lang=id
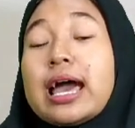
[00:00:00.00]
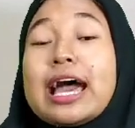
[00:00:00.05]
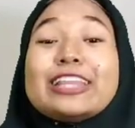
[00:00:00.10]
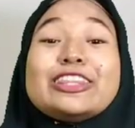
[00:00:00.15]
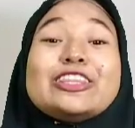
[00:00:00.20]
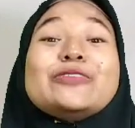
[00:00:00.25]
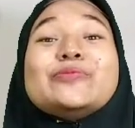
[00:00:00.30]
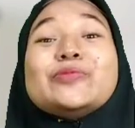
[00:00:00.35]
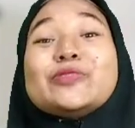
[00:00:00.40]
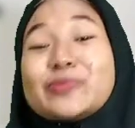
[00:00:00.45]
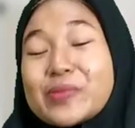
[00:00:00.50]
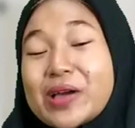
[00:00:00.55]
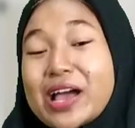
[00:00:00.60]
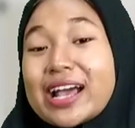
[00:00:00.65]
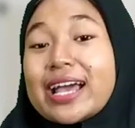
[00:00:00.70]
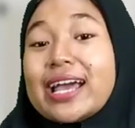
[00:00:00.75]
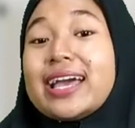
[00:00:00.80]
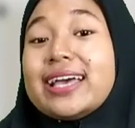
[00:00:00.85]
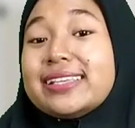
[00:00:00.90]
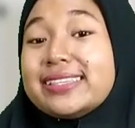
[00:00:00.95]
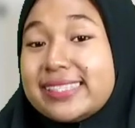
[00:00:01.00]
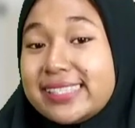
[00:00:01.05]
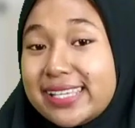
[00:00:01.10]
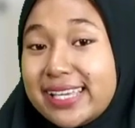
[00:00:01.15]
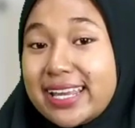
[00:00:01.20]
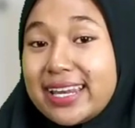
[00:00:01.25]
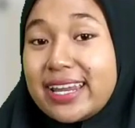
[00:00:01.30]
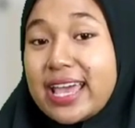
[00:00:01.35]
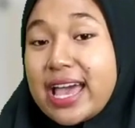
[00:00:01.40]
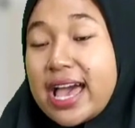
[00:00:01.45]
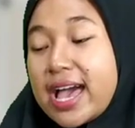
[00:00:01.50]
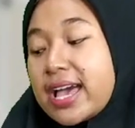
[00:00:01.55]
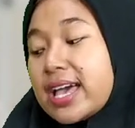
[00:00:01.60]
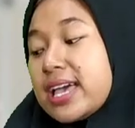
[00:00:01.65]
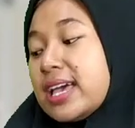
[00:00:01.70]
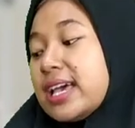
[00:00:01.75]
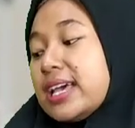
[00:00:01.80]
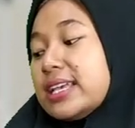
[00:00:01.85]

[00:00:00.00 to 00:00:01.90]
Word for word: ataupun magazin ya